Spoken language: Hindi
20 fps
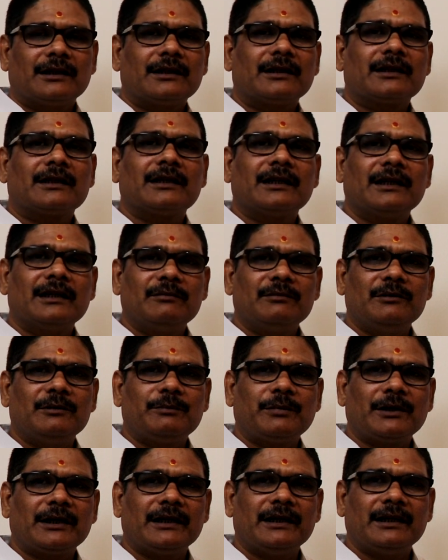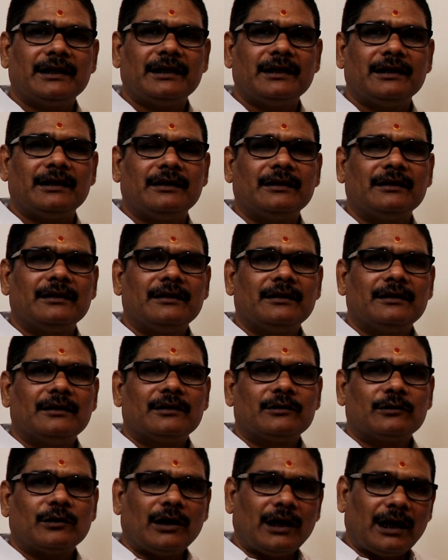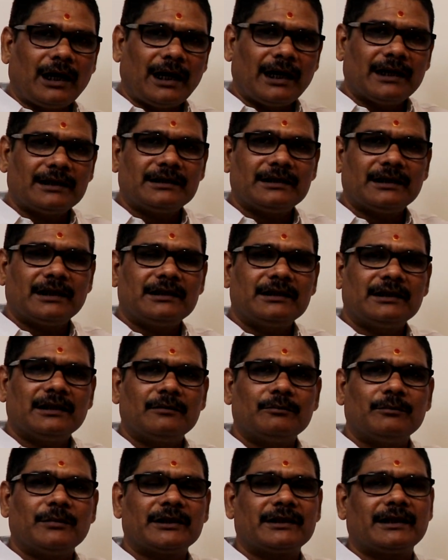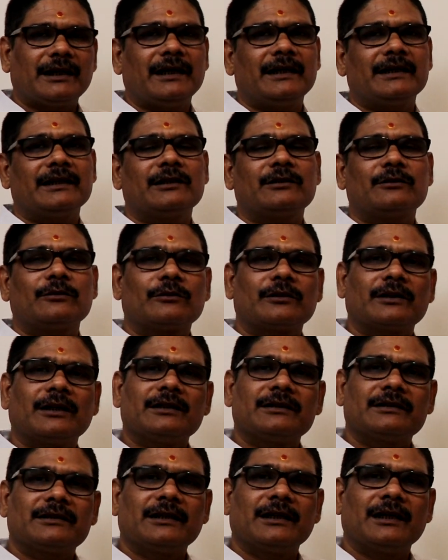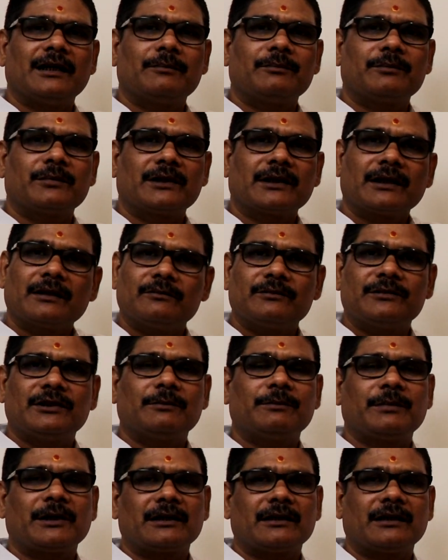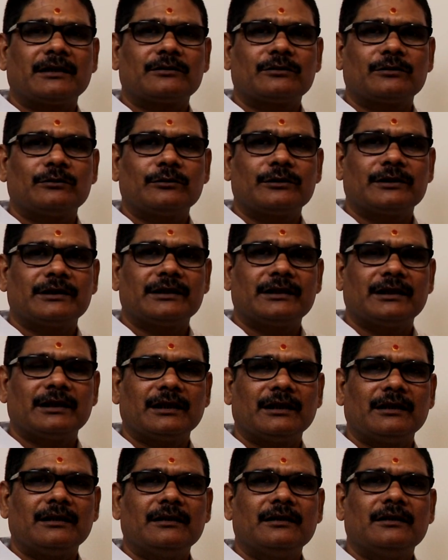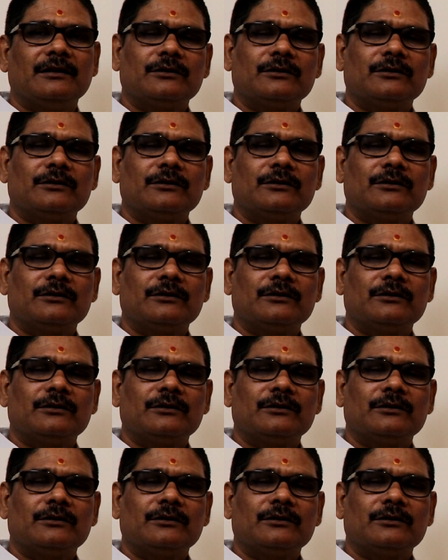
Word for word: अगर नहीं भी पढ़े हैं तो आज यदि हम बताएंगे तो कल से आप क्रम से पढ़ना शुरू कीजिएगा